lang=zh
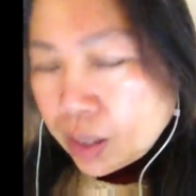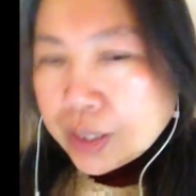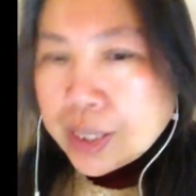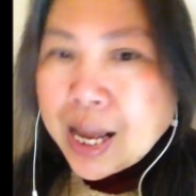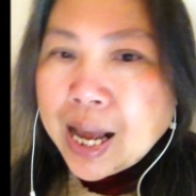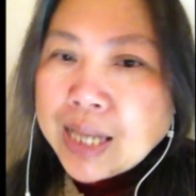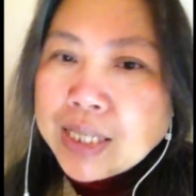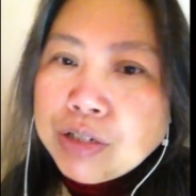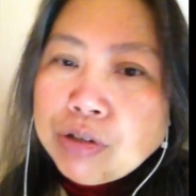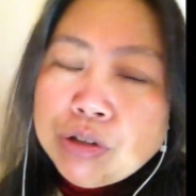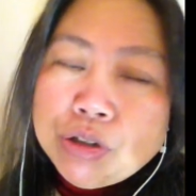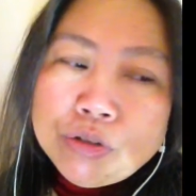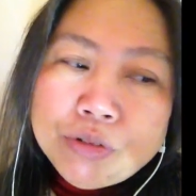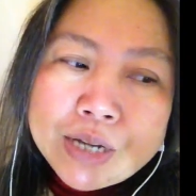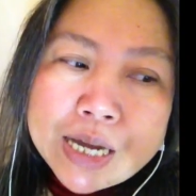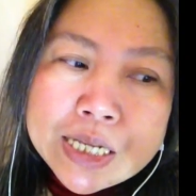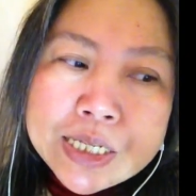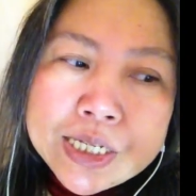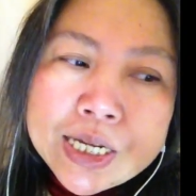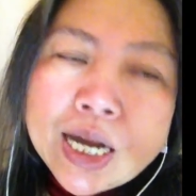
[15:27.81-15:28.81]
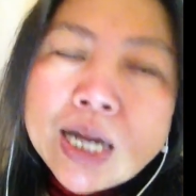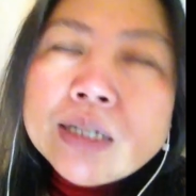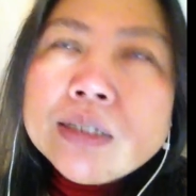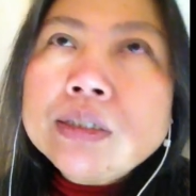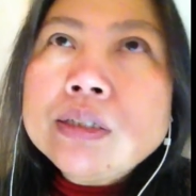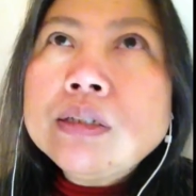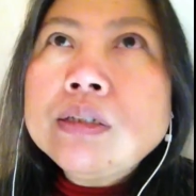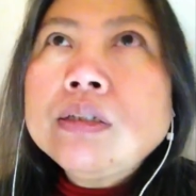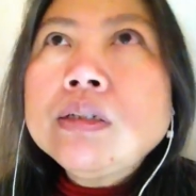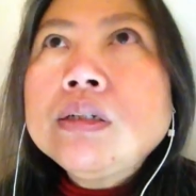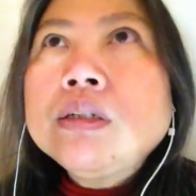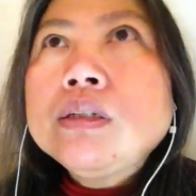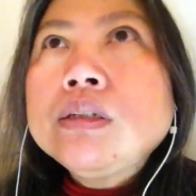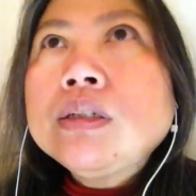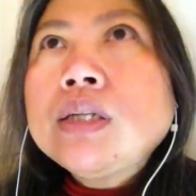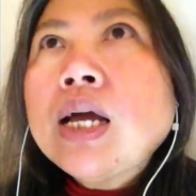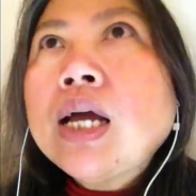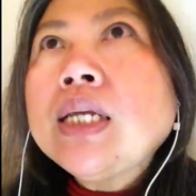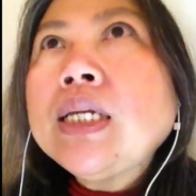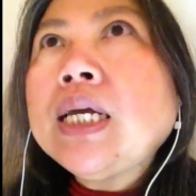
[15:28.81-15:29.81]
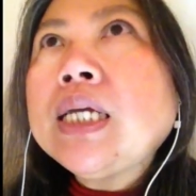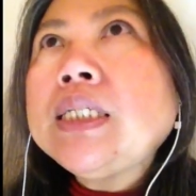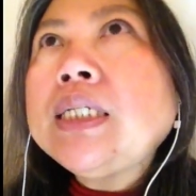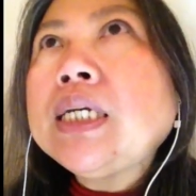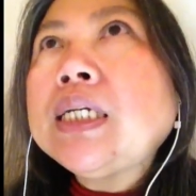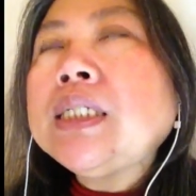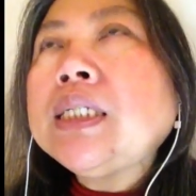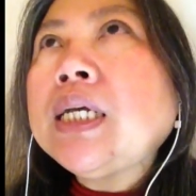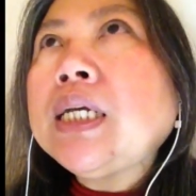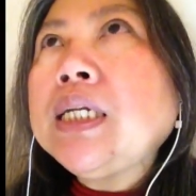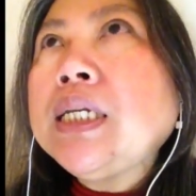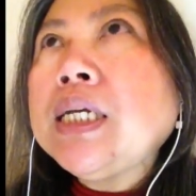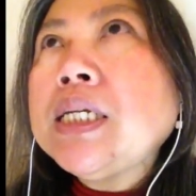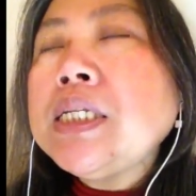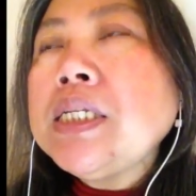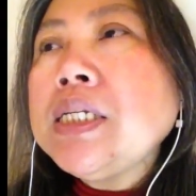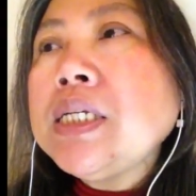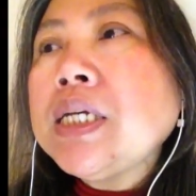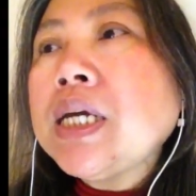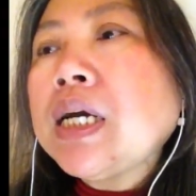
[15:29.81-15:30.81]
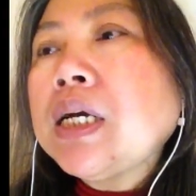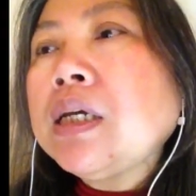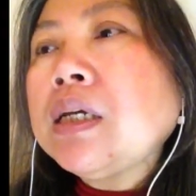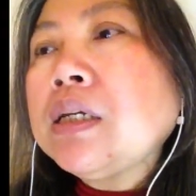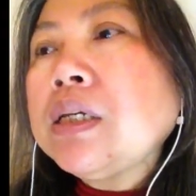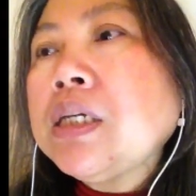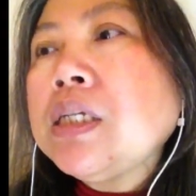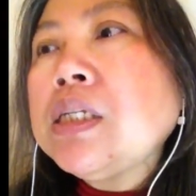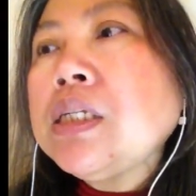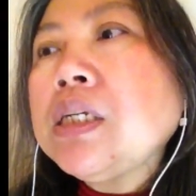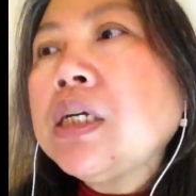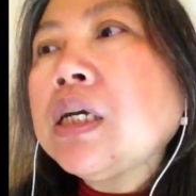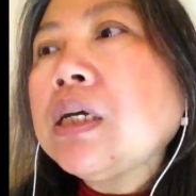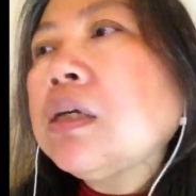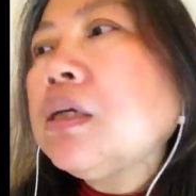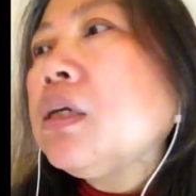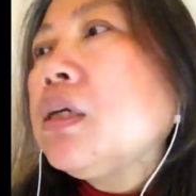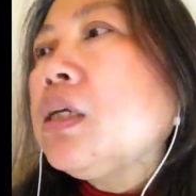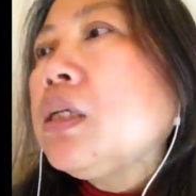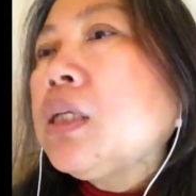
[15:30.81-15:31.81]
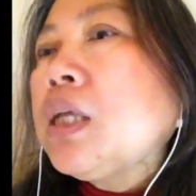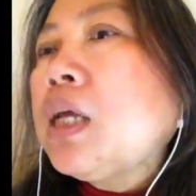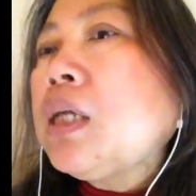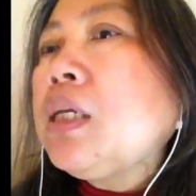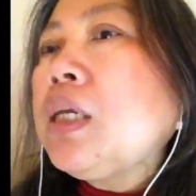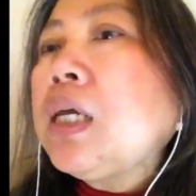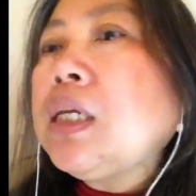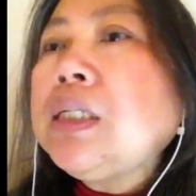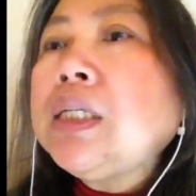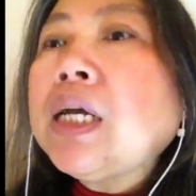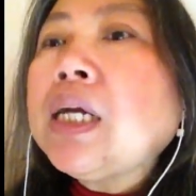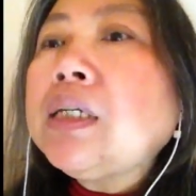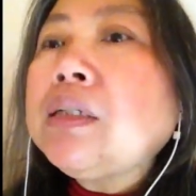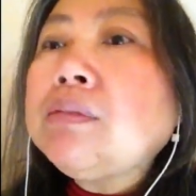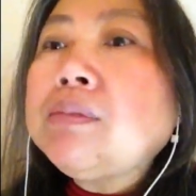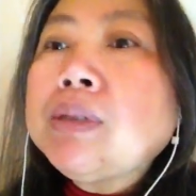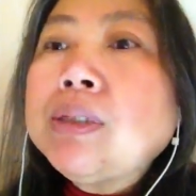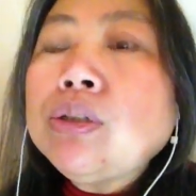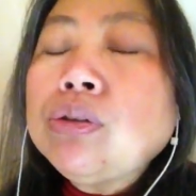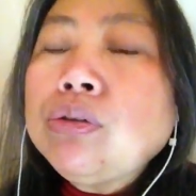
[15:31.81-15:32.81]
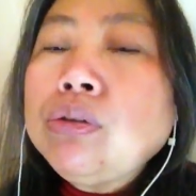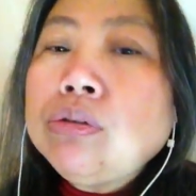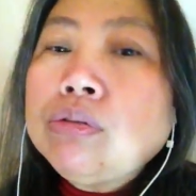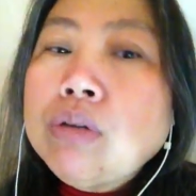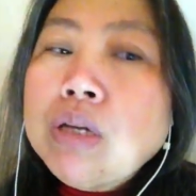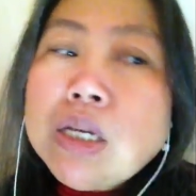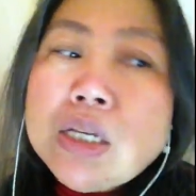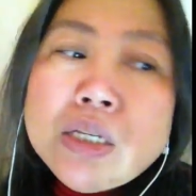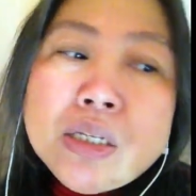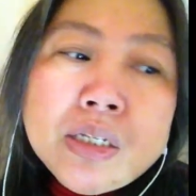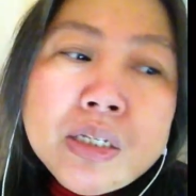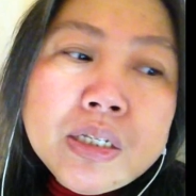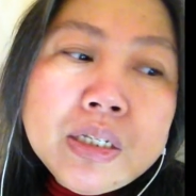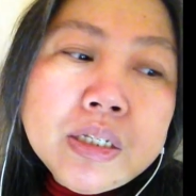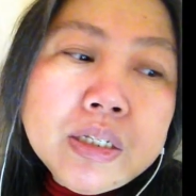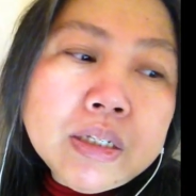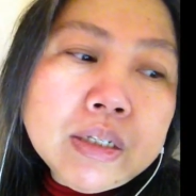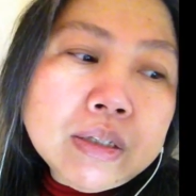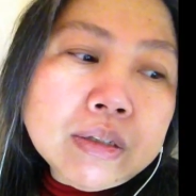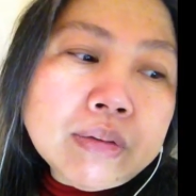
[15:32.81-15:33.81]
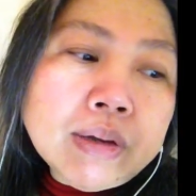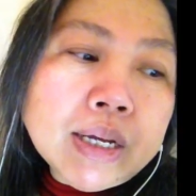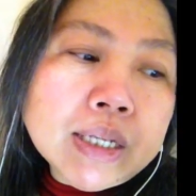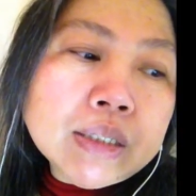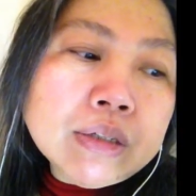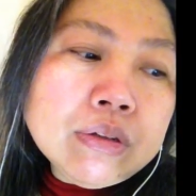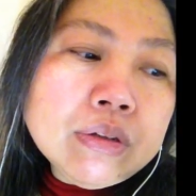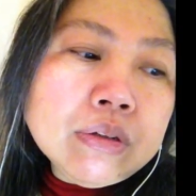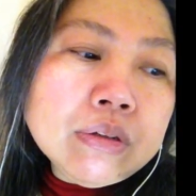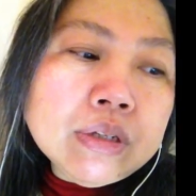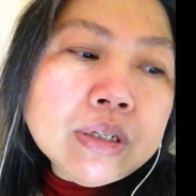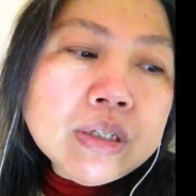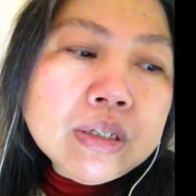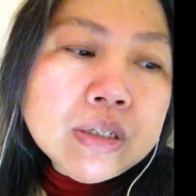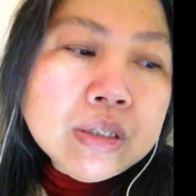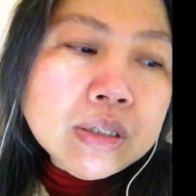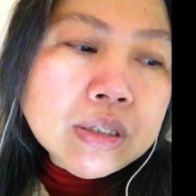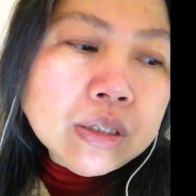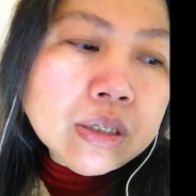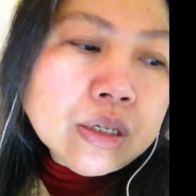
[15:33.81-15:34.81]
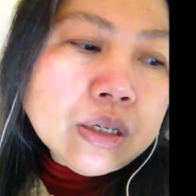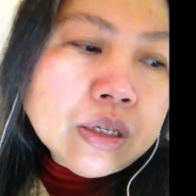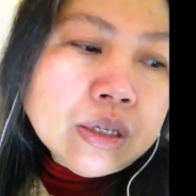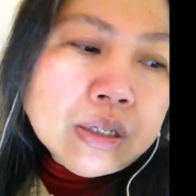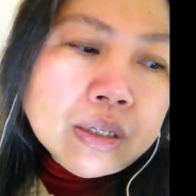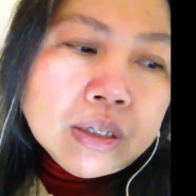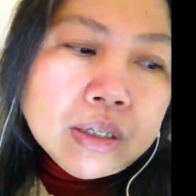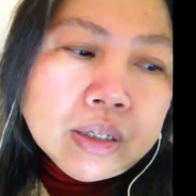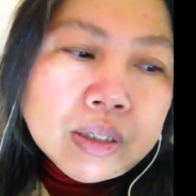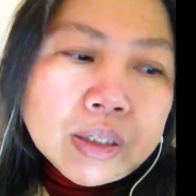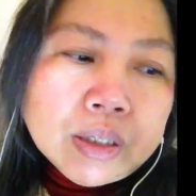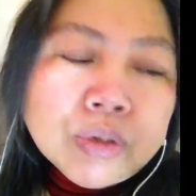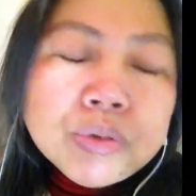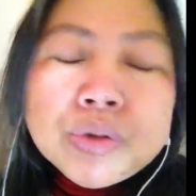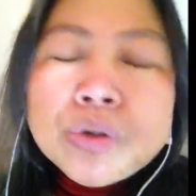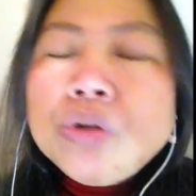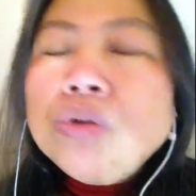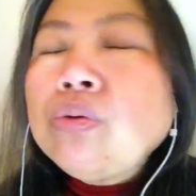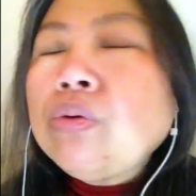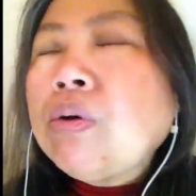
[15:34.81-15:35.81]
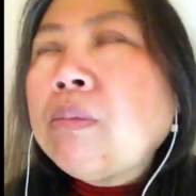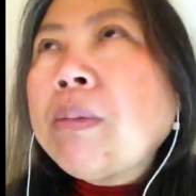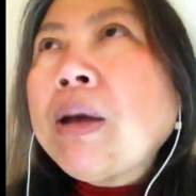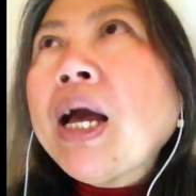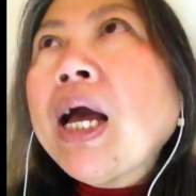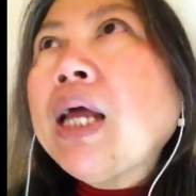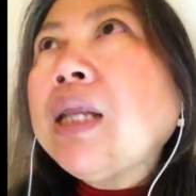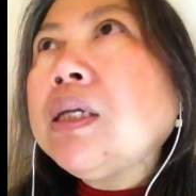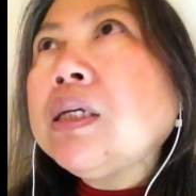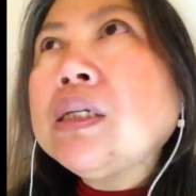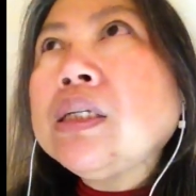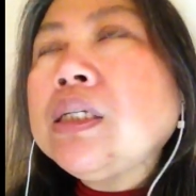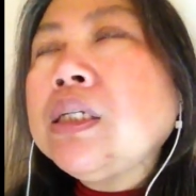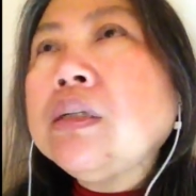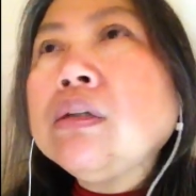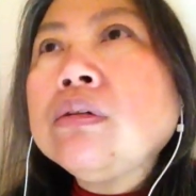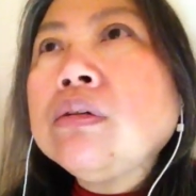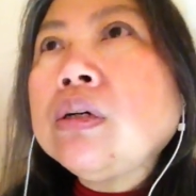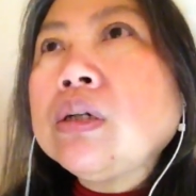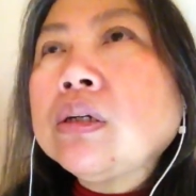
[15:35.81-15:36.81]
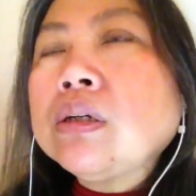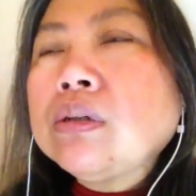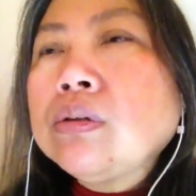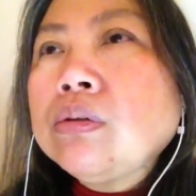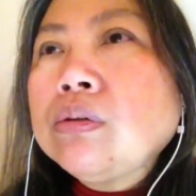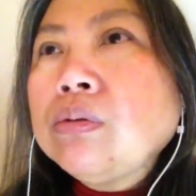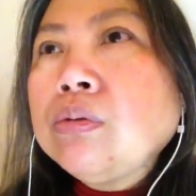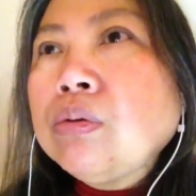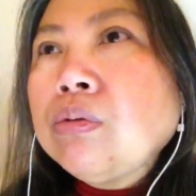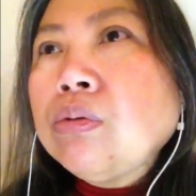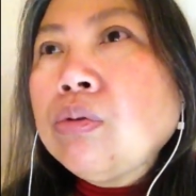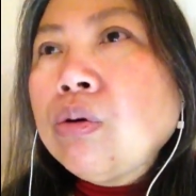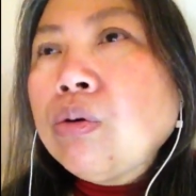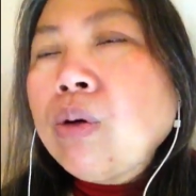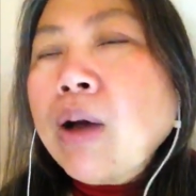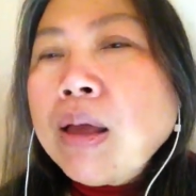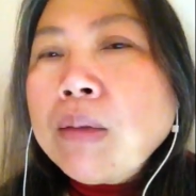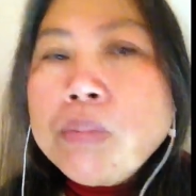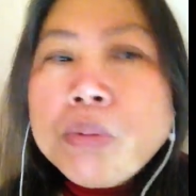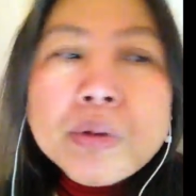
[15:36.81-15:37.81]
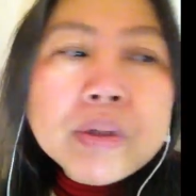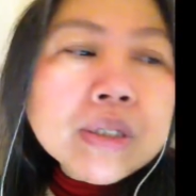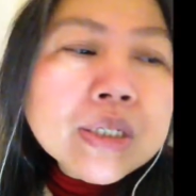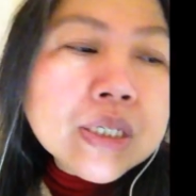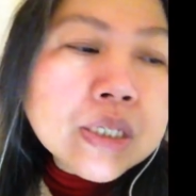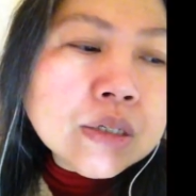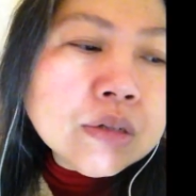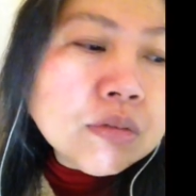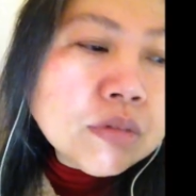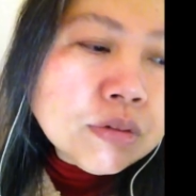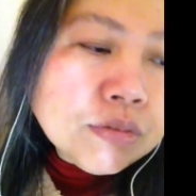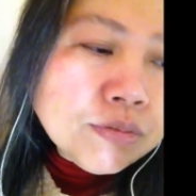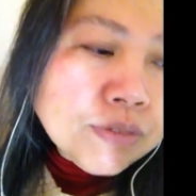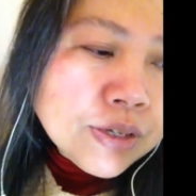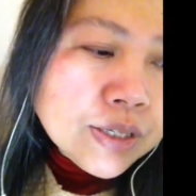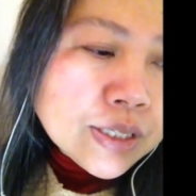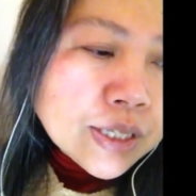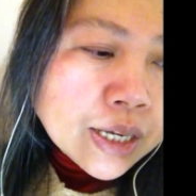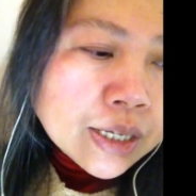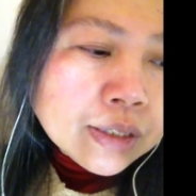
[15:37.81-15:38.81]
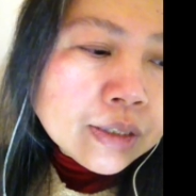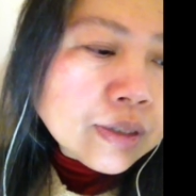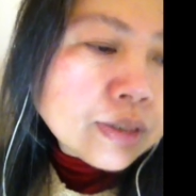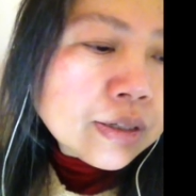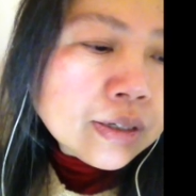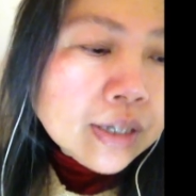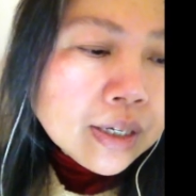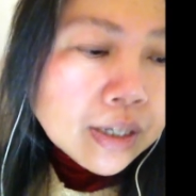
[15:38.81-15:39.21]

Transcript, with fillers: 她就有娘家，她娘家在连江啊，连江，她娘家什么都有联系，是吧？都有联系，所以我妈那个情况，我我外婆那个情况非常的